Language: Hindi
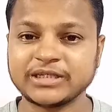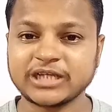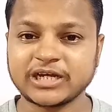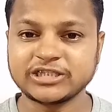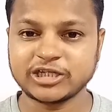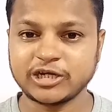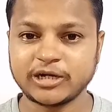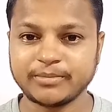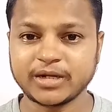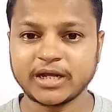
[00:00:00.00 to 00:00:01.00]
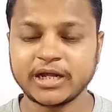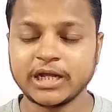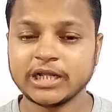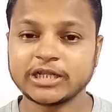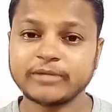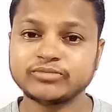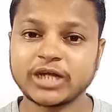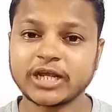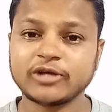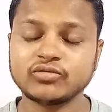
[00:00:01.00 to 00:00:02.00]
पैसा खर्च करना पड़ेगा तब
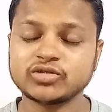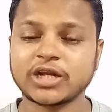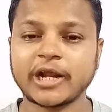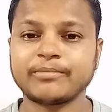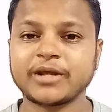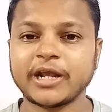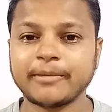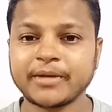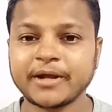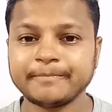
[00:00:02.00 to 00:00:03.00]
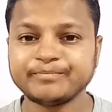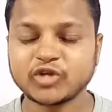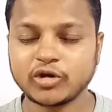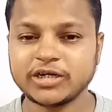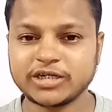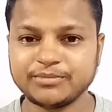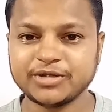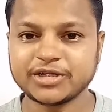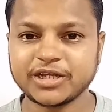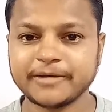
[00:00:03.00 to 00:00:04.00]
जाके उस टाइप के यहाँ पर क्वालिटी
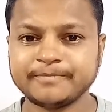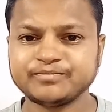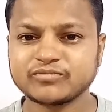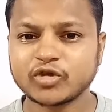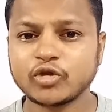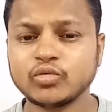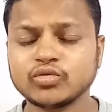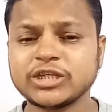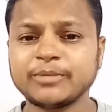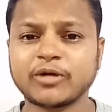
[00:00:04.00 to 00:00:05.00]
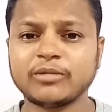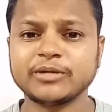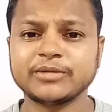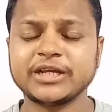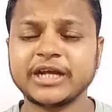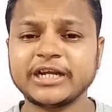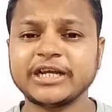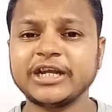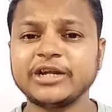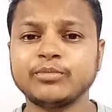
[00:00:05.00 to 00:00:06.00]
मिलती है तो उसी प्रॉब्लम है यानी
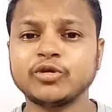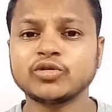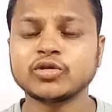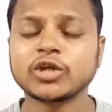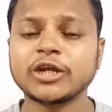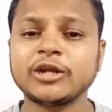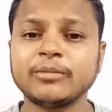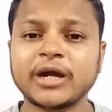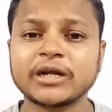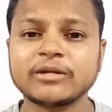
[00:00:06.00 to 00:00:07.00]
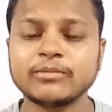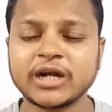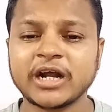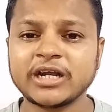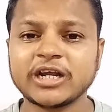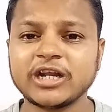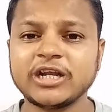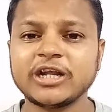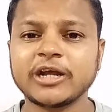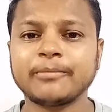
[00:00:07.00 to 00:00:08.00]
कि ब्लूटूथ की डिमांड बढ़ाने के
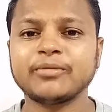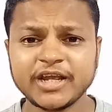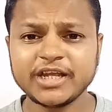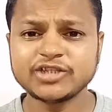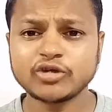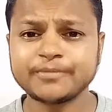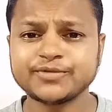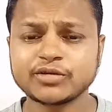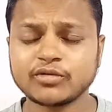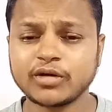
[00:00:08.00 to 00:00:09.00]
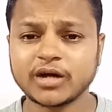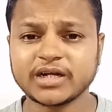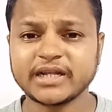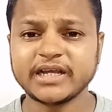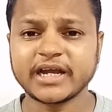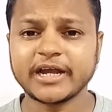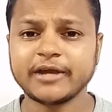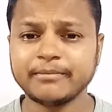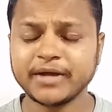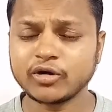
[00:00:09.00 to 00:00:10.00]
लिए यहाँ पे इस ऑप्शन को हटा दिया गया है
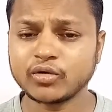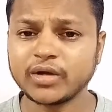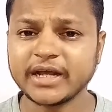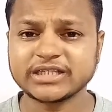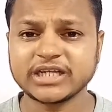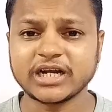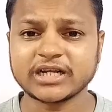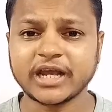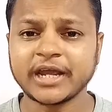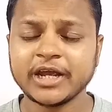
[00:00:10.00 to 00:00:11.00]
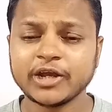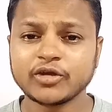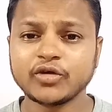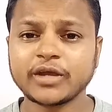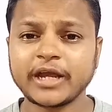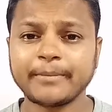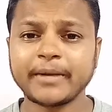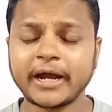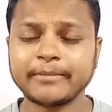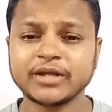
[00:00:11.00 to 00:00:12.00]
मेरे को ऐसा लगता है क्योंकि यहाँ पे
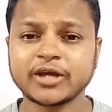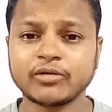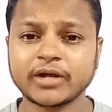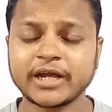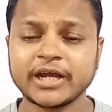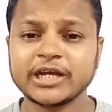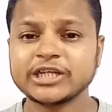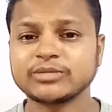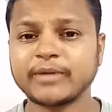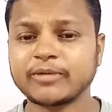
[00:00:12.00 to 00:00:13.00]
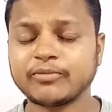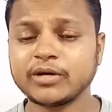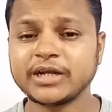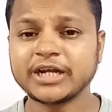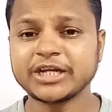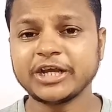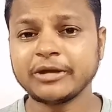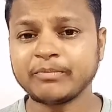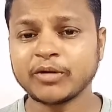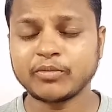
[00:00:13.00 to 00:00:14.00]
आप देखोगे स्मार्टफोन यानी कि
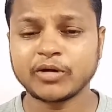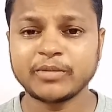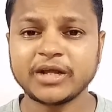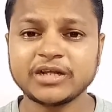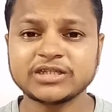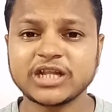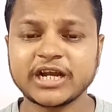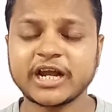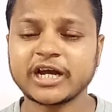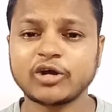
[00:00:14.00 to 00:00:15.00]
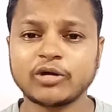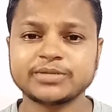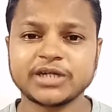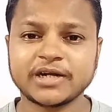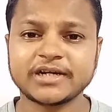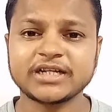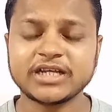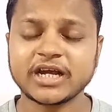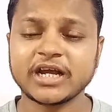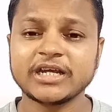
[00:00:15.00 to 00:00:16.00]
एप्पल फ़ोन में इस तरीका का ऑप्शन हटा
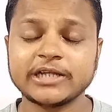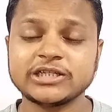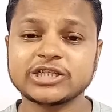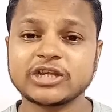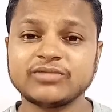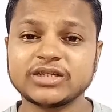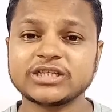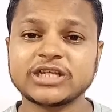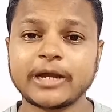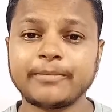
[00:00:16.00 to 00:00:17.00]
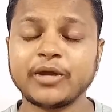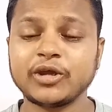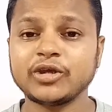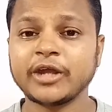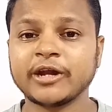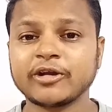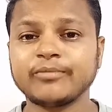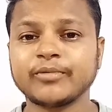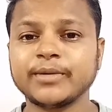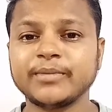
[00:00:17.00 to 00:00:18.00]
दिया गया है जिसकी वजह से यहाँ पे
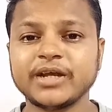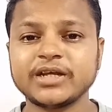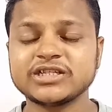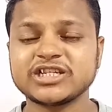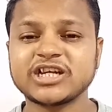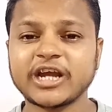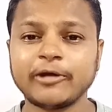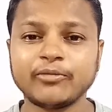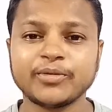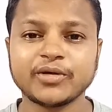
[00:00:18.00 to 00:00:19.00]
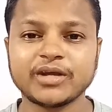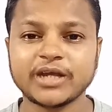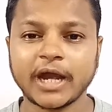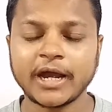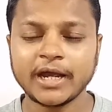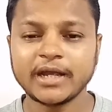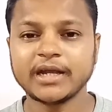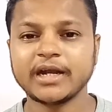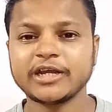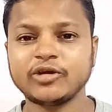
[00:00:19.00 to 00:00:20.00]
एंड्रॉयड फ़ोन में इसी का उपयोग किया
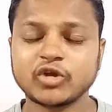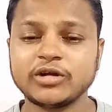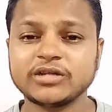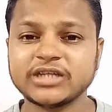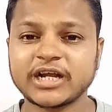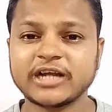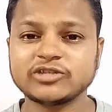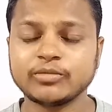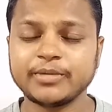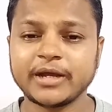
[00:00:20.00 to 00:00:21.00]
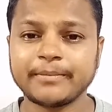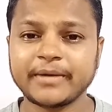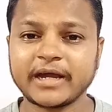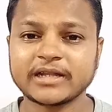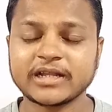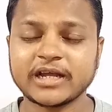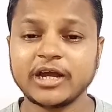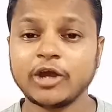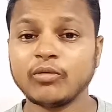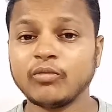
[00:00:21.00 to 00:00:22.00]
यानी कि ऑडियो झक्का जो भी यहाँ पे आता था
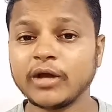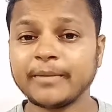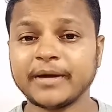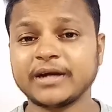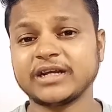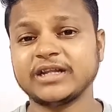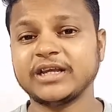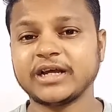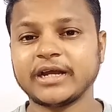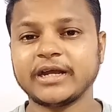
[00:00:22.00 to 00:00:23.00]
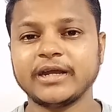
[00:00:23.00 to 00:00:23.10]
वो यहाँ पे हटा दिया गया